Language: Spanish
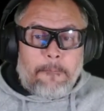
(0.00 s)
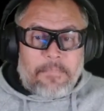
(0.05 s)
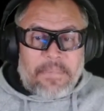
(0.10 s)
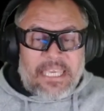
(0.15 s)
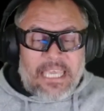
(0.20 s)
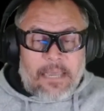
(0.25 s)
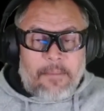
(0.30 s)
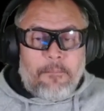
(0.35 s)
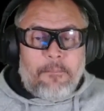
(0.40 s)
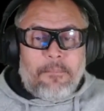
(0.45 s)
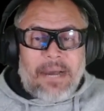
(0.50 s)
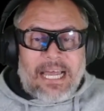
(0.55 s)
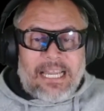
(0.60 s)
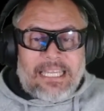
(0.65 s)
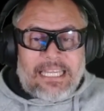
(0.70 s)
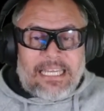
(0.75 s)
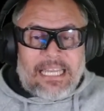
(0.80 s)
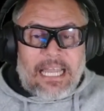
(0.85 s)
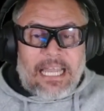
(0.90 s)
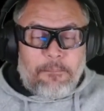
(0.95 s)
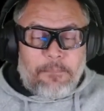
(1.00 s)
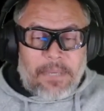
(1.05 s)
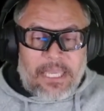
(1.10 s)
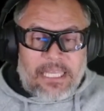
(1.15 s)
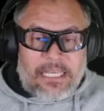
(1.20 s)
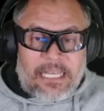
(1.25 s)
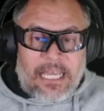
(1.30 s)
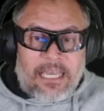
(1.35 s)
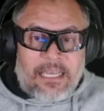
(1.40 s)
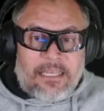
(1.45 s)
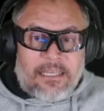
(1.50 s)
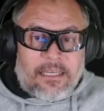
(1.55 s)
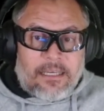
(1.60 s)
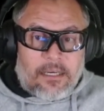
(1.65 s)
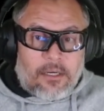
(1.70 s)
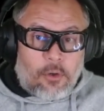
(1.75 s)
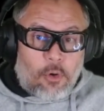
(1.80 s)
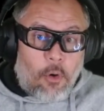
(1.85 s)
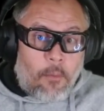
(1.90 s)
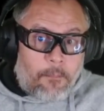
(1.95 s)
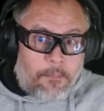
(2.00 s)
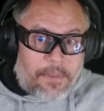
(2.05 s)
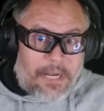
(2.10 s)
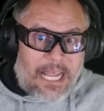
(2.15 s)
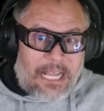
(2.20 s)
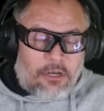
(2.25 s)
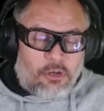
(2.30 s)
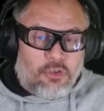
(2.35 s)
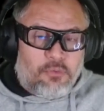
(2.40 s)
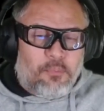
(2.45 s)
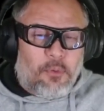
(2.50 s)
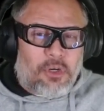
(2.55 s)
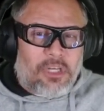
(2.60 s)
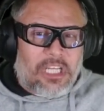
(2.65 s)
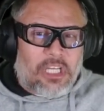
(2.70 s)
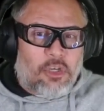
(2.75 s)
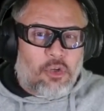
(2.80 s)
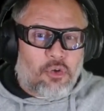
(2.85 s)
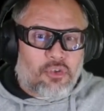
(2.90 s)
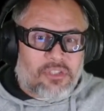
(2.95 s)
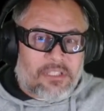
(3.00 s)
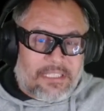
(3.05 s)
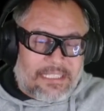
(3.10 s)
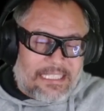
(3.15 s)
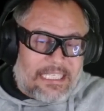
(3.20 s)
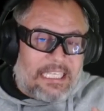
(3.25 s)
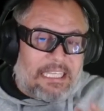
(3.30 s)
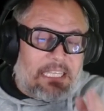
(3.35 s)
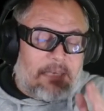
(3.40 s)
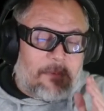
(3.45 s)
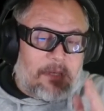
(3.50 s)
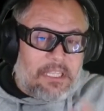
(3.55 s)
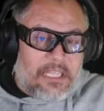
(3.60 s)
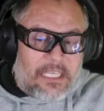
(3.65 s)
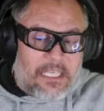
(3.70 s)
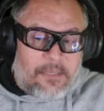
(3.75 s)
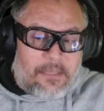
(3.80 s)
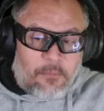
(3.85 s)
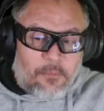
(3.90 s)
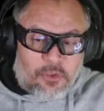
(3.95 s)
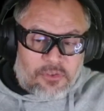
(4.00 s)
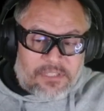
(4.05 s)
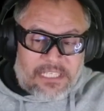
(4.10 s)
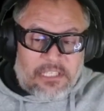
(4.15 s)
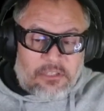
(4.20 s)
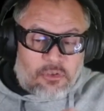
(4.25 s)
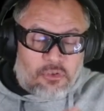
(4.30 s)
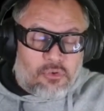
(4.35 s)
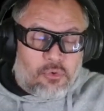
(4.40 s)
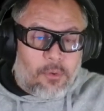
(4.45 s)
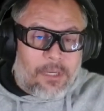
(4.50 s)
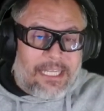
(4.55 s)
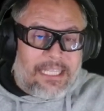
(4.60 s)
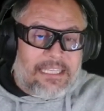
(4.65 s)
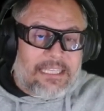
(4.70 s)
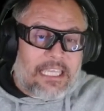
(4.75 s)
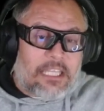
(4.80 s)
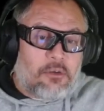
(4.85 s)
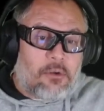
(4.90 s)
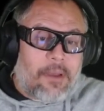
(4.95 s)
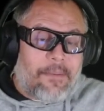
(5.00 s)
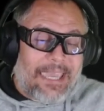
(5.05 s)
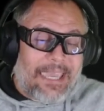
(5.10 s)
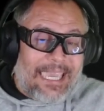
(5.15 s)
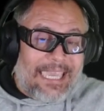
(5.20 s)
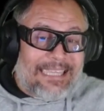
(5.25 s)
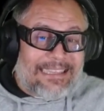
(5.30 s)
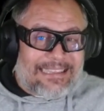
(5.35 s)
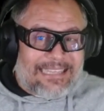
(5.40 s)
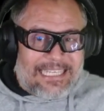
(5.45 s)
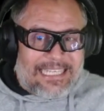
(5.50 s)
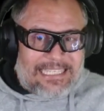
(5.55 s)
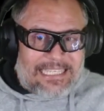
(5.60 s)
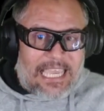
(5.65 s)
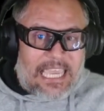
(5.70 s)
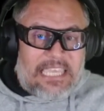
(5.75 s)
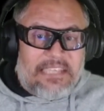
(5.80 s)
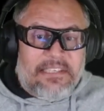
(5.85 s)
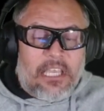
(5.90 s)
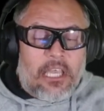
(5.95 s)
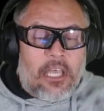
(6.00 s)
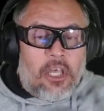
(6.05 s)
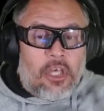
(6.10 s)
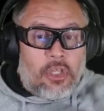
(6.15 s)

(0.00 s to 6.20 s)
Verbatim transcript: bien vale la pena comprarlos porque nos, si dividimos 349 entre 6,